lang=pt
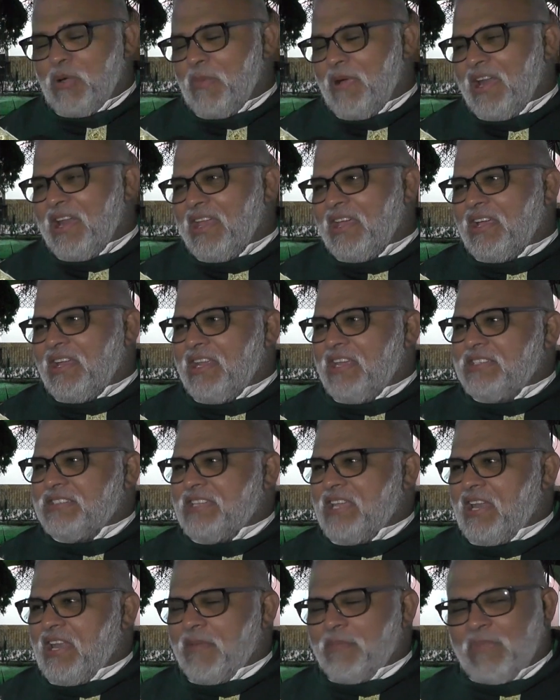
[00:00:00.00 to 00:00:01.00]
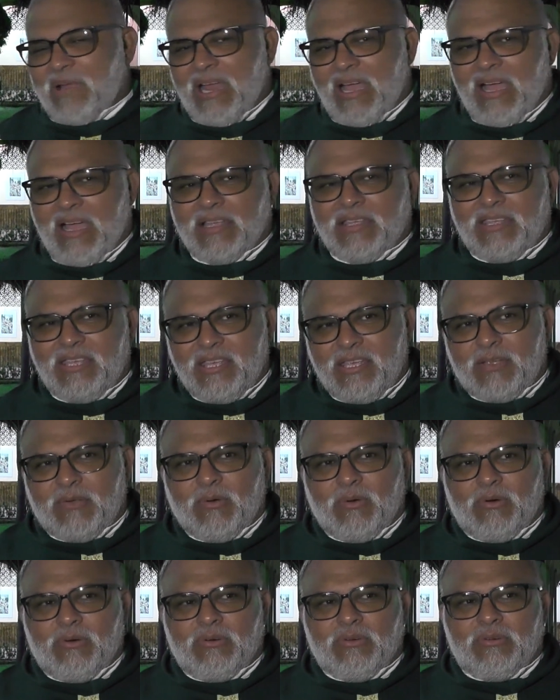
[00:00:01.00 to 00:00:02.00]
É uma alegria celebrar aqui
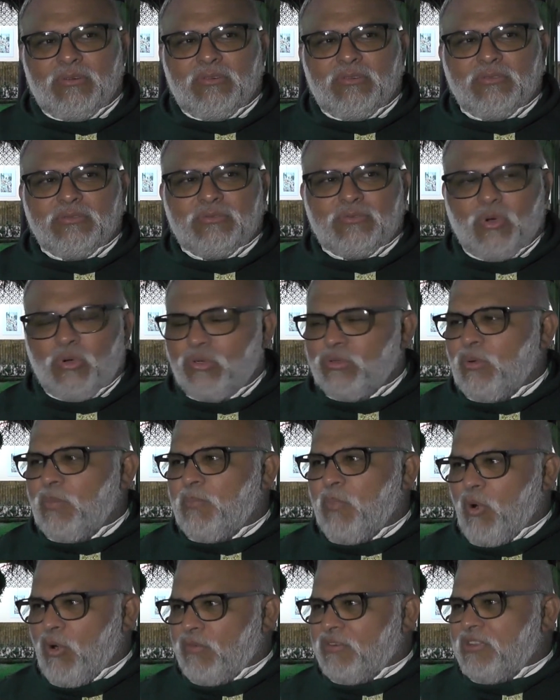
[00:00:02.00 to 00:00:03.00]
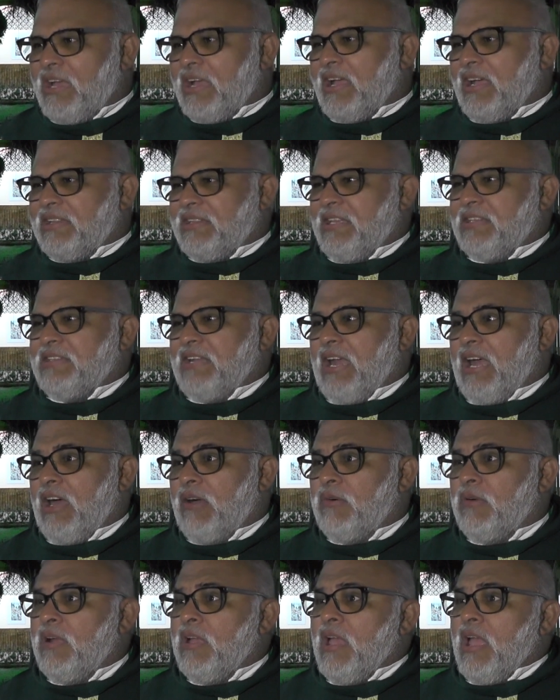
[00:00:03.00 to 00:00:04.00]
com todo o povo da
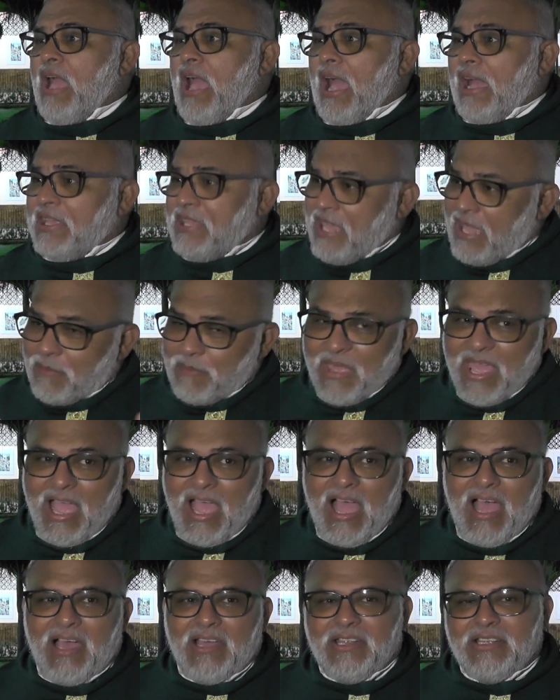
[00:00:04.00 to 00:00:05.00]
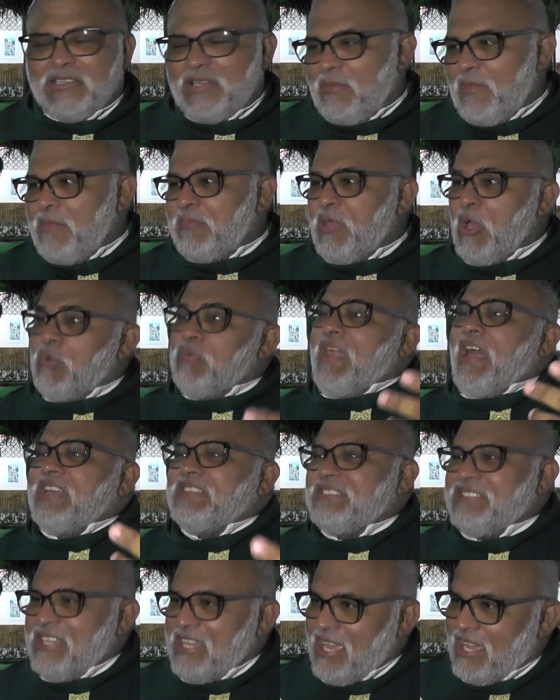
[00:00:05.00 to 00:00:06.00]
catedral. Aqui é minha área também, porque eu
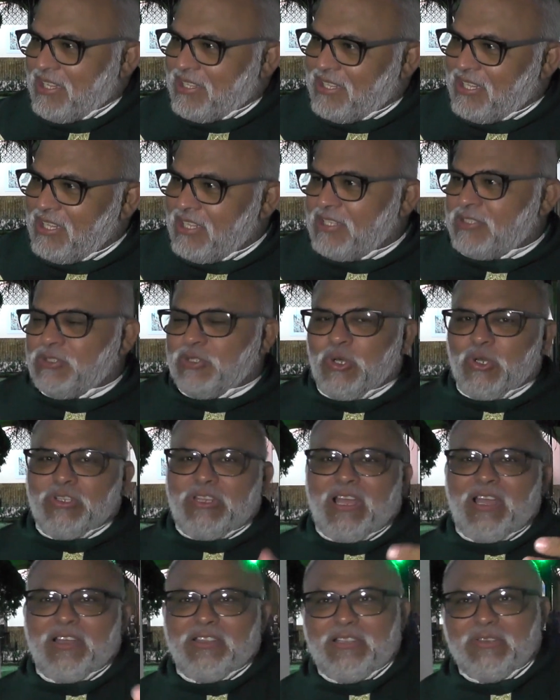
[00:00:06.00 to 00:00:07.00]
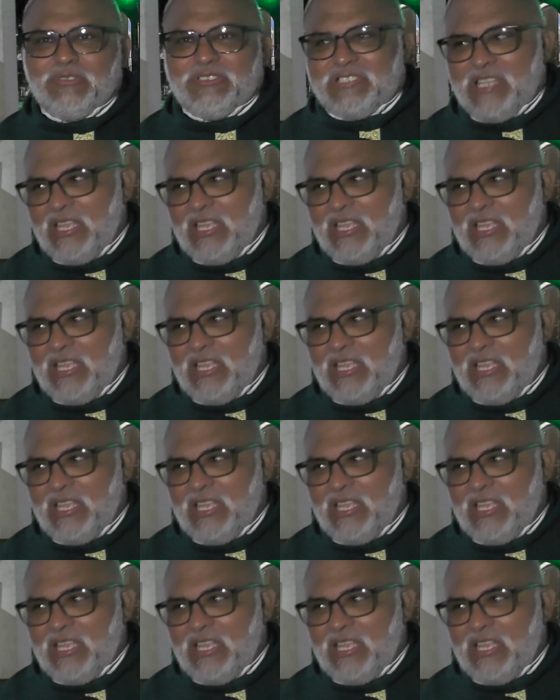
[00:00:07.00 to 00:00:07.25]
nasci aqui, sou da, do